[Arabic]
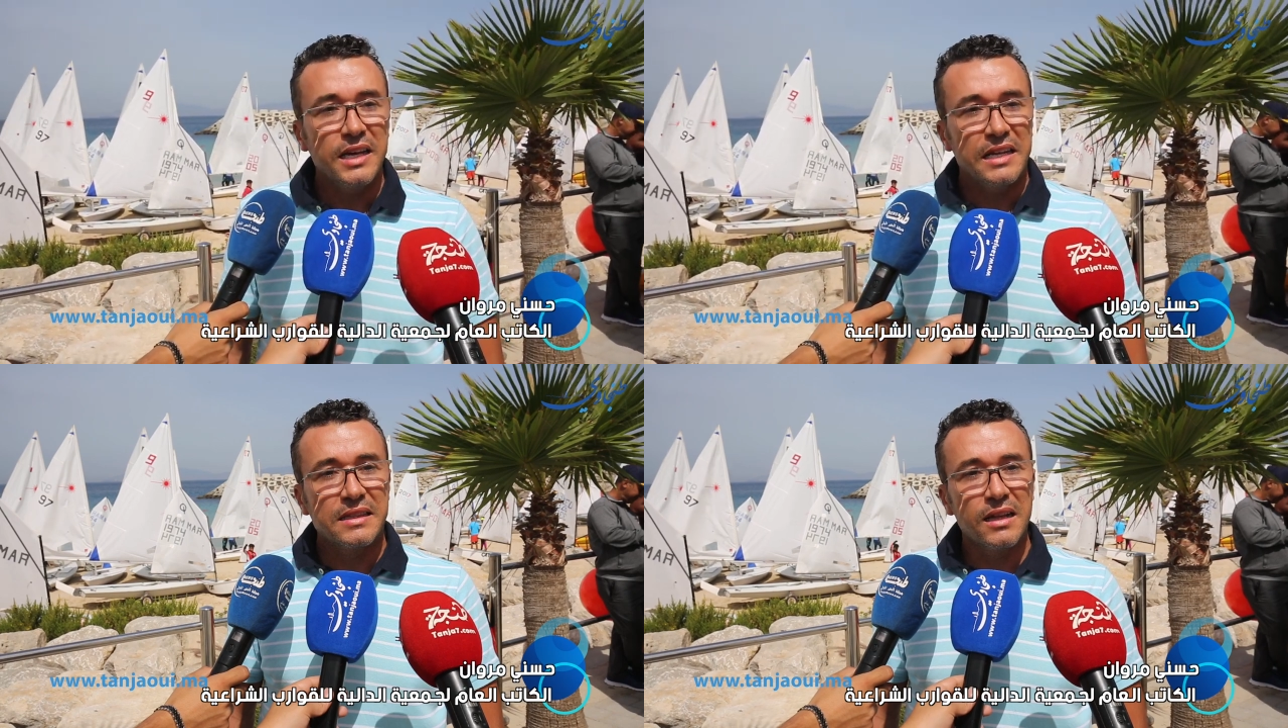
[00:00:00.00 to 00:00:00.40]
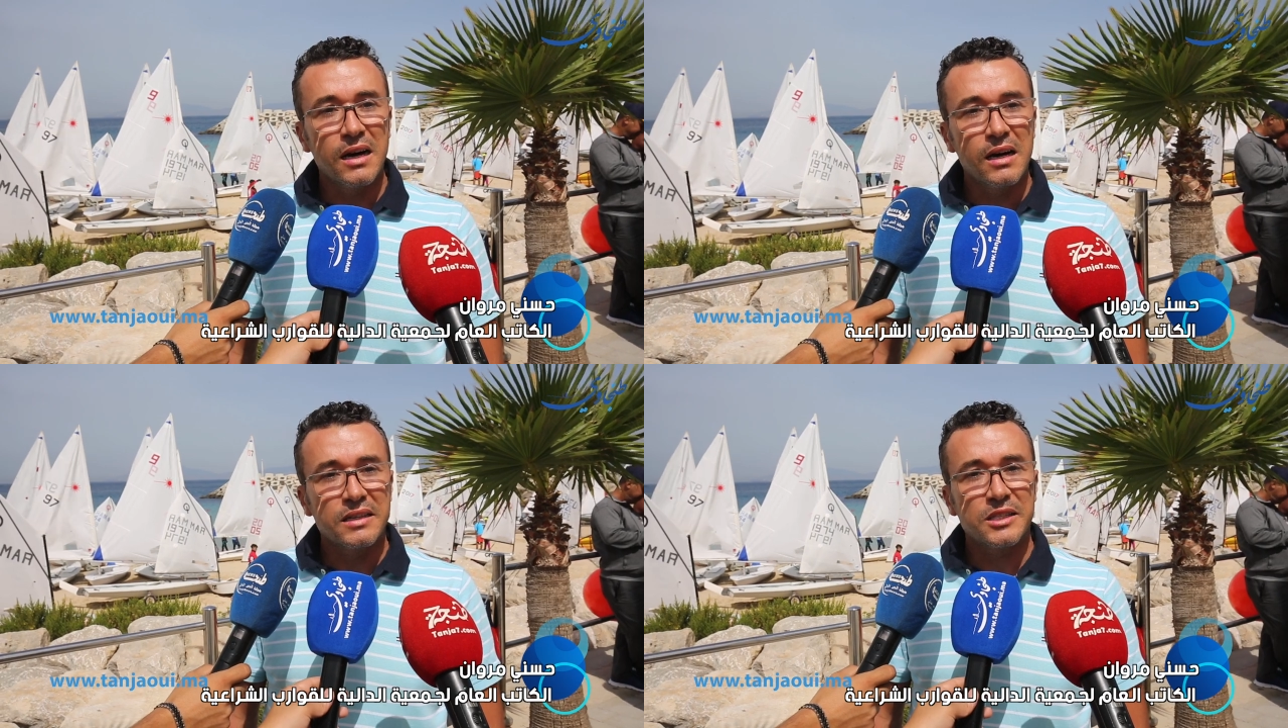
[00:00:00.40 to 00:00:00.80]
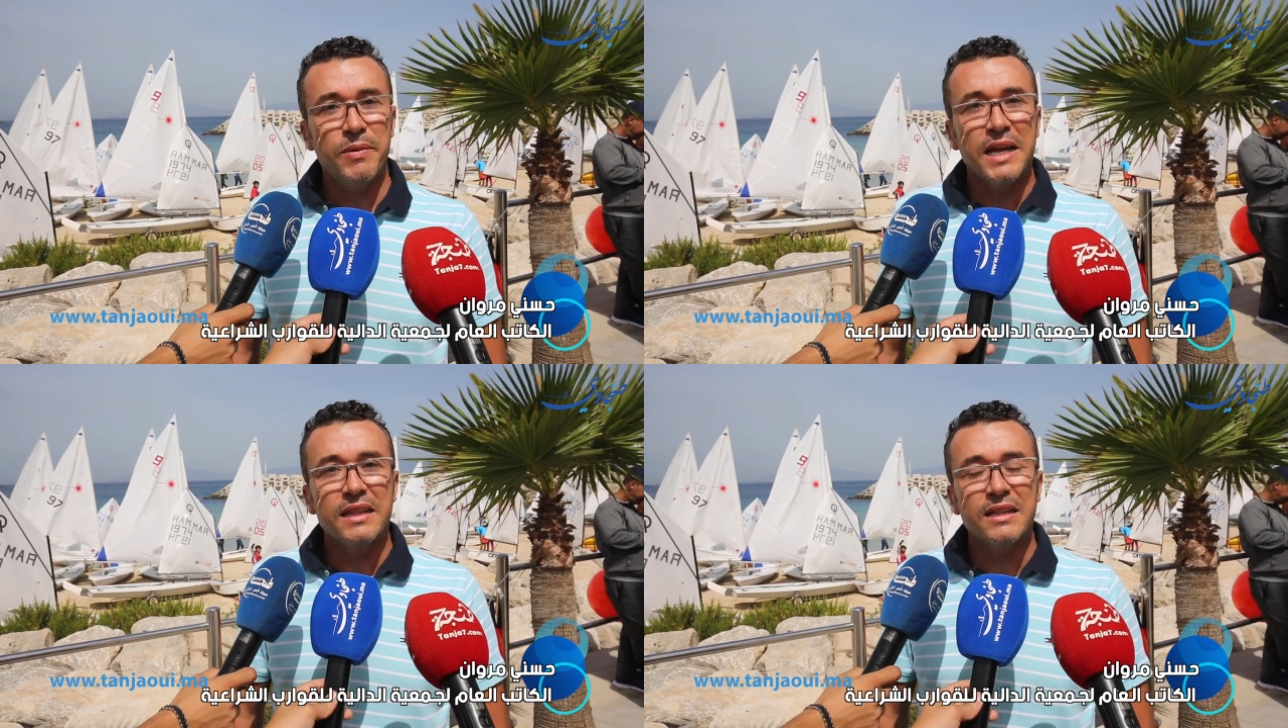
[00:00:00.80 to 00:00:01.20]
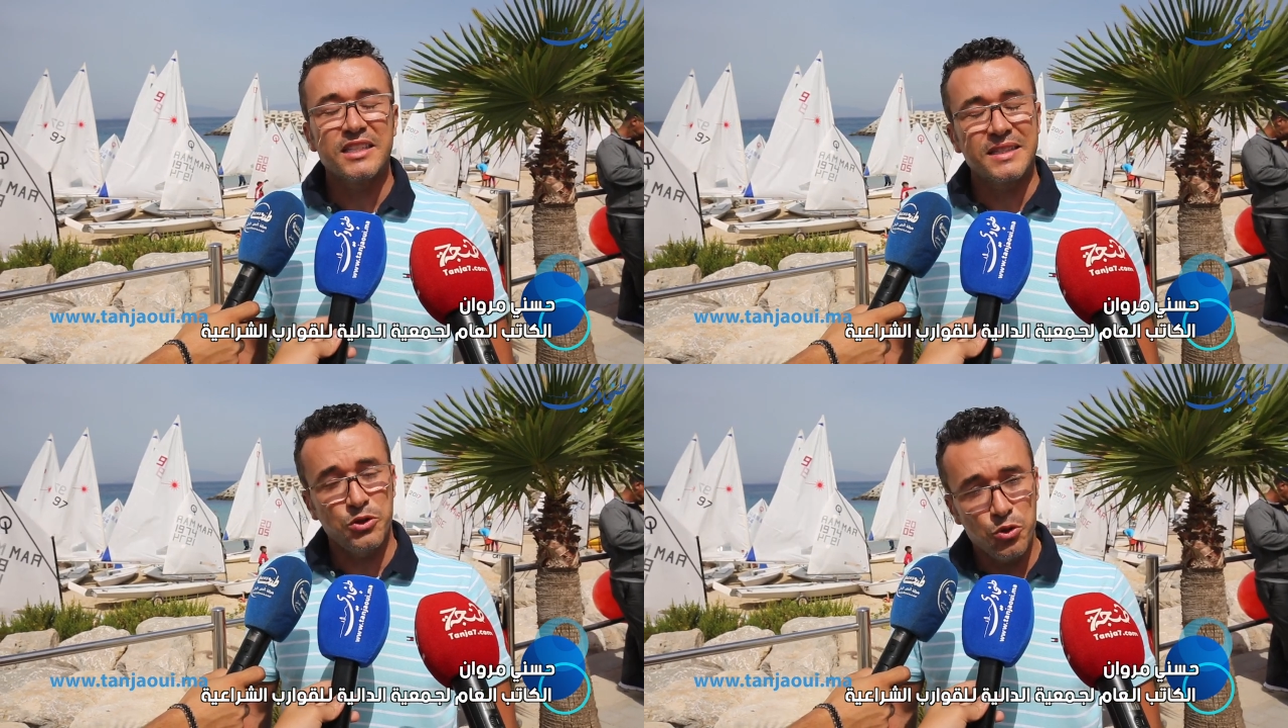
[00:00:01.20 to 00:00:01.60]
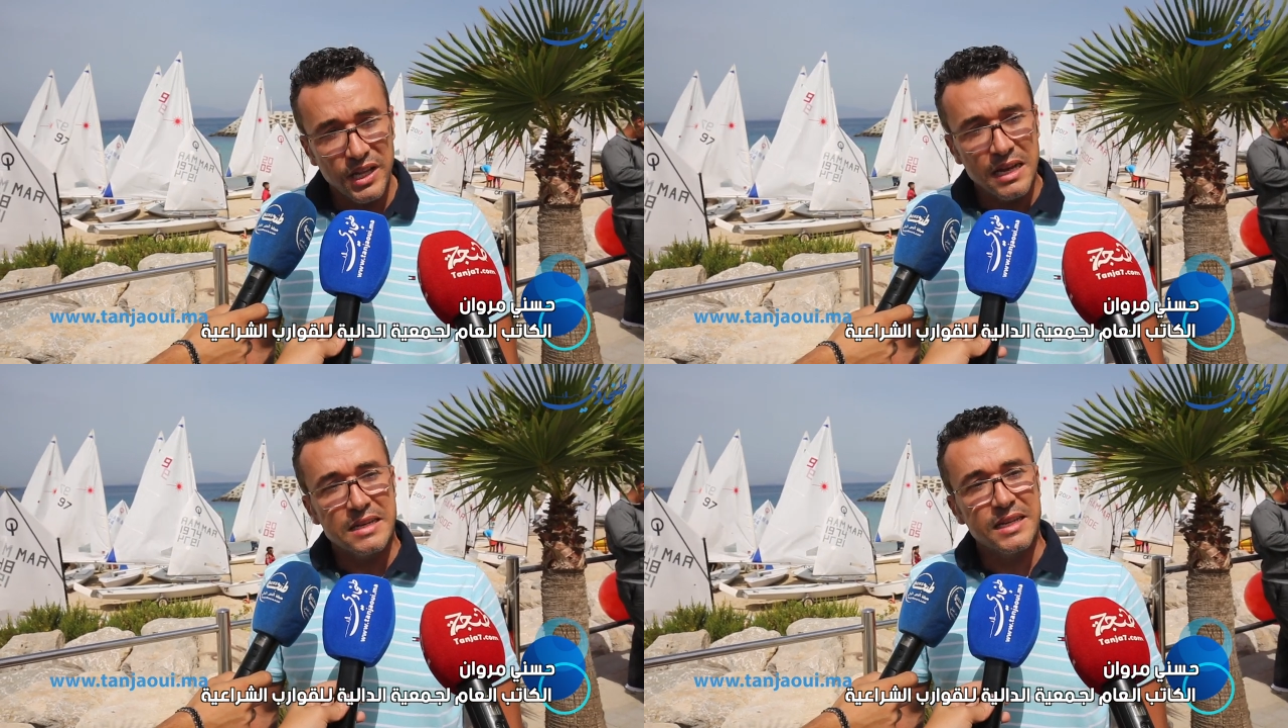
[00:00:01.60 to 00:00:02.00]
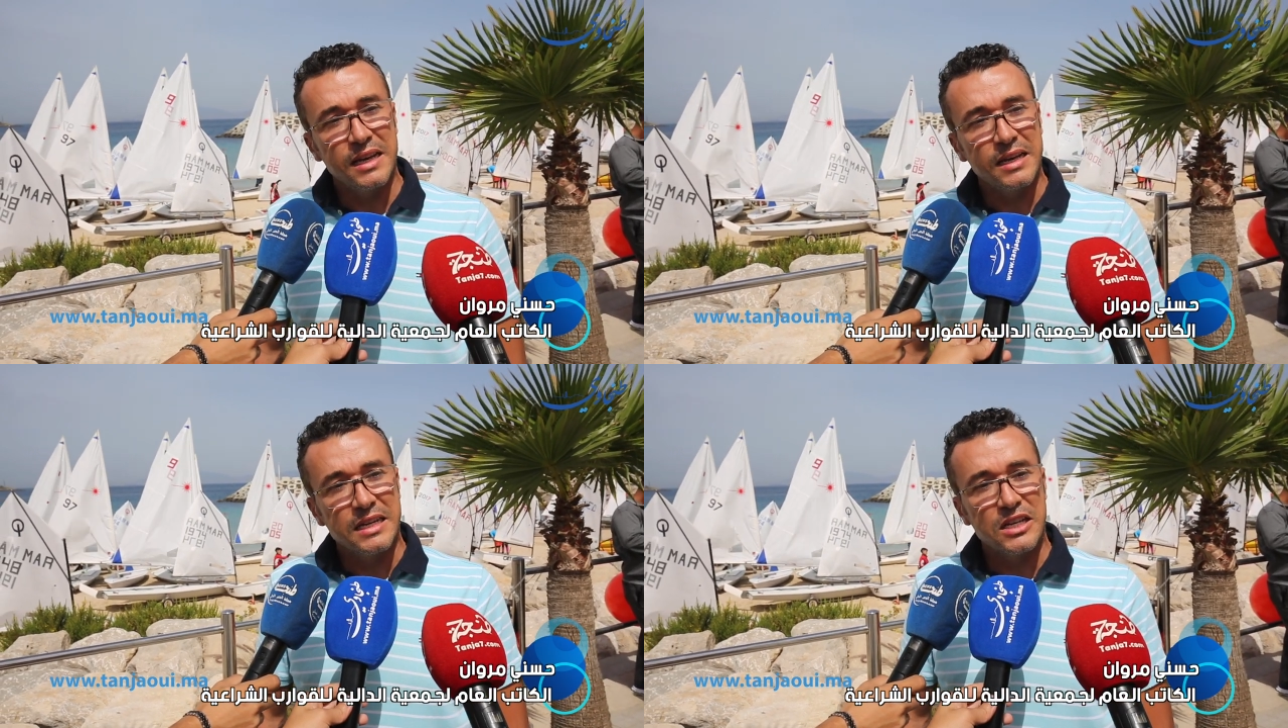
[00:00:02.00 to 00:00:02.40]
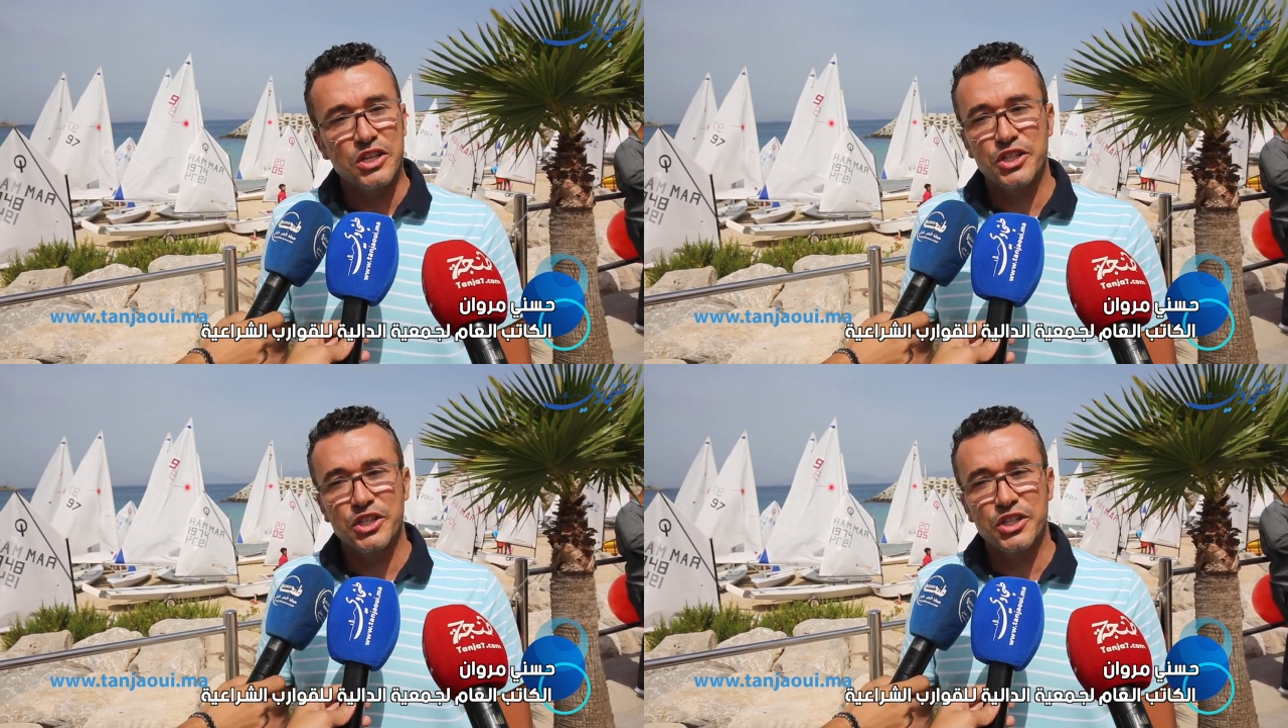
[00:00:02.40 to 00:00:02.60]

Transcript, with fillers: عندنا سبعه تسعود الانديه اللي